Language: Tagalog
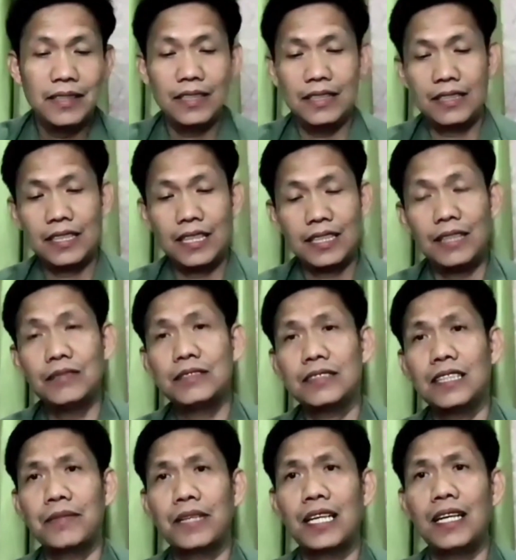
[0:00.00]
uh,
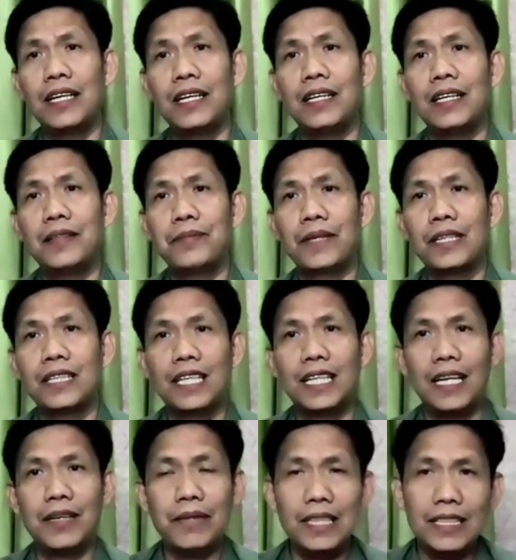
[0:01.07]
kakaunting mga
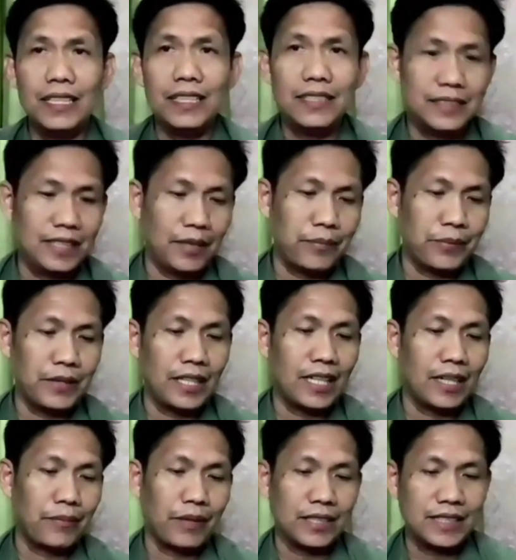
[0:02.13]
pagkakamali, siya po
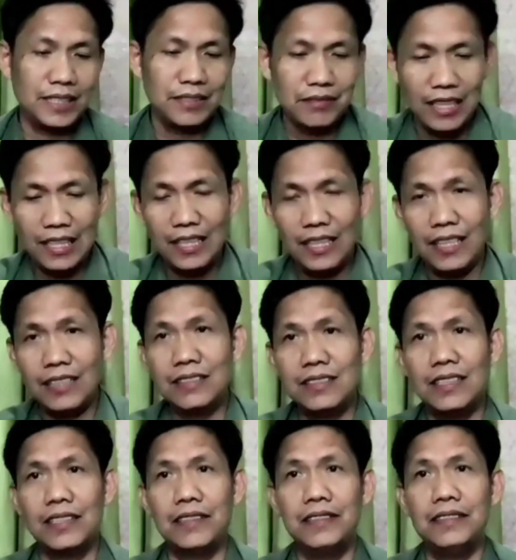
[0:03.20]
nakapagsinungaling,
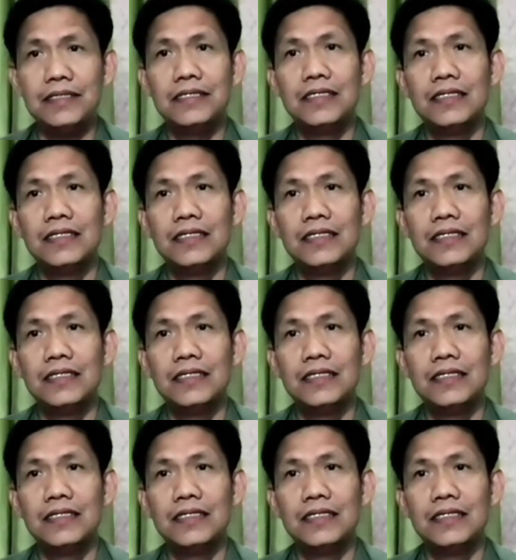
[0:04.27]
ano?